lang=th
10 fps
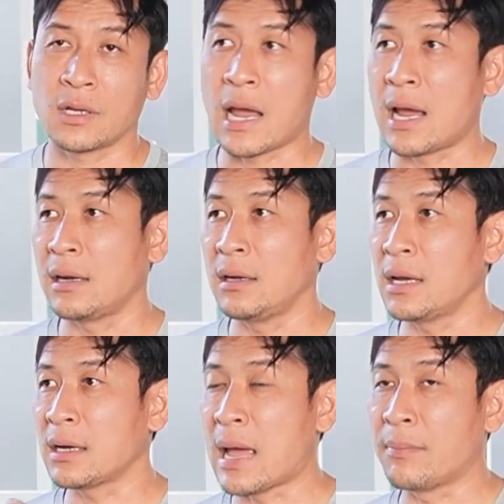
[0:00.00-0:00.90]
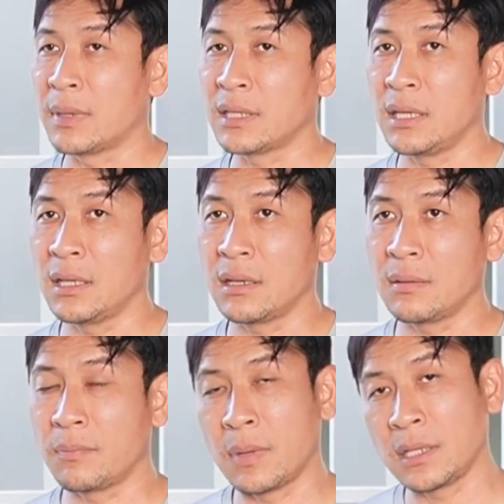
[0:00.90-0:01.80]
การเลือกลำบางที
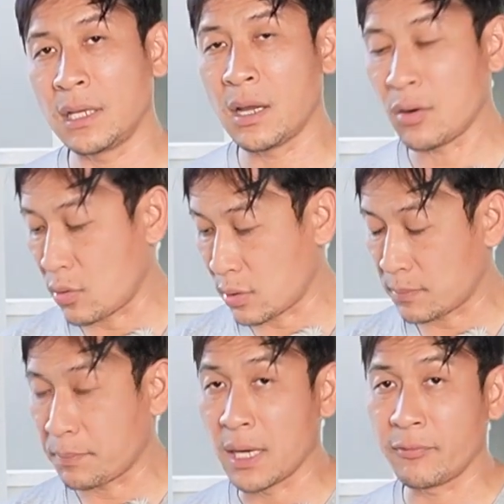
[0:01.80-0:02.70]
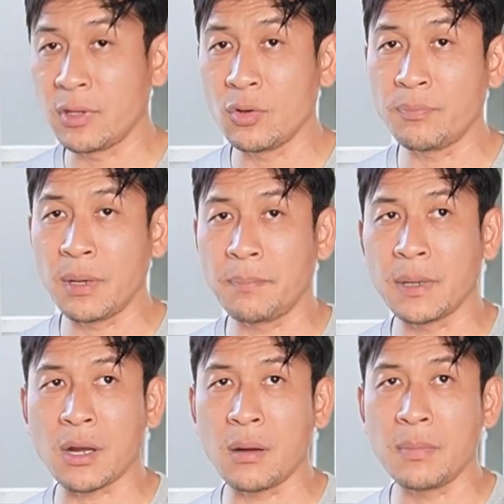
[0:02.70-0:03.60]
บางทีเรากดเปิดวิทยุปุ๊บ
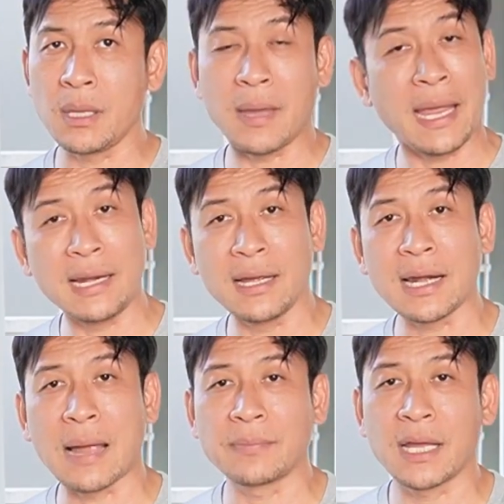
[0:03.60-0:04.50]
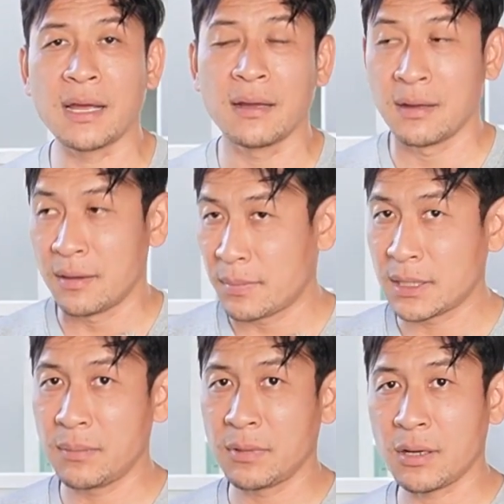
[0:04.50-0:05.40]
มันก็มีไม่ให้เลือกลำนะฮะ
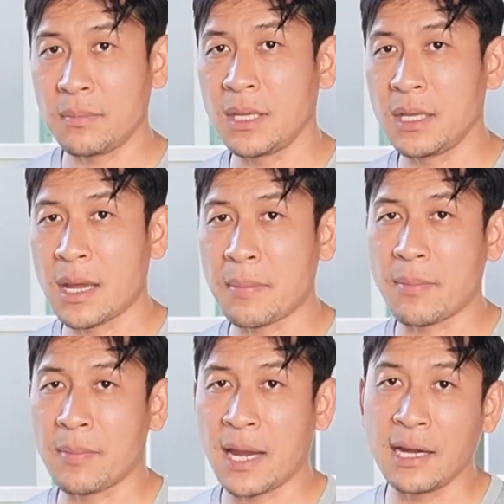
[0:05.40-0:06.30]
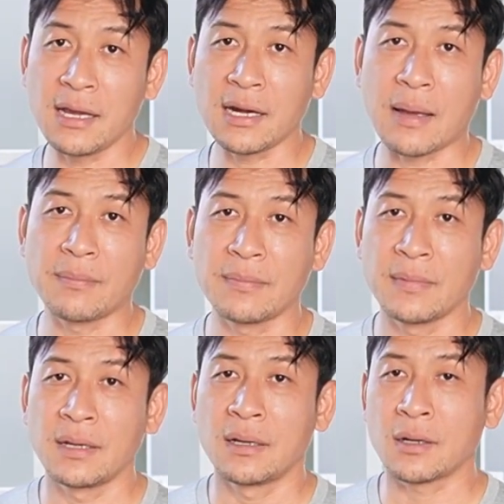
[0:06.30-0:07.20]
บางทีมันก็มีแบบให้เลือก
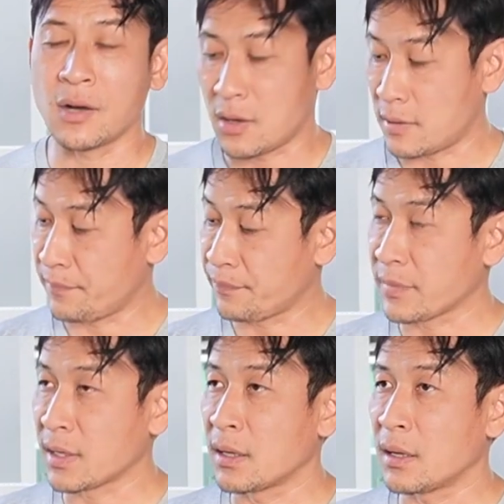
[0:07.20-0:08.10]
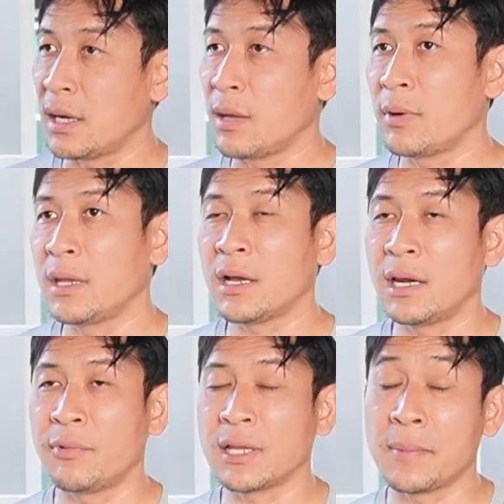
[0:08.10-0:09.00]
ลำก็ก็เลยวันนี้
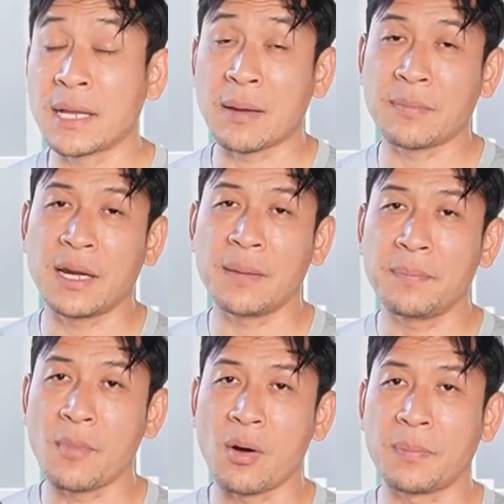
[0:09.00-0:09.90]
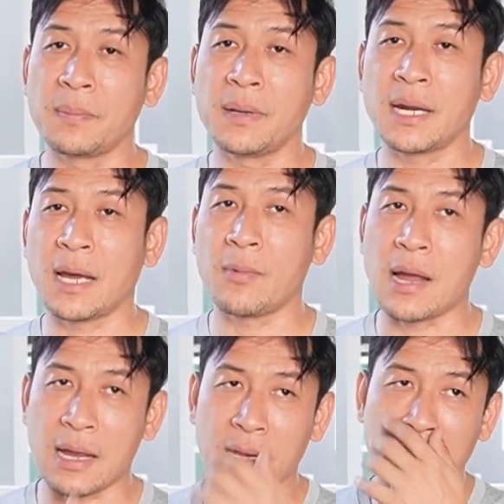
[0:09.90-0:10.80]
ก็เลยว่าจะมาทำคลิปบอกเพื่อนๆนะครับ ว่า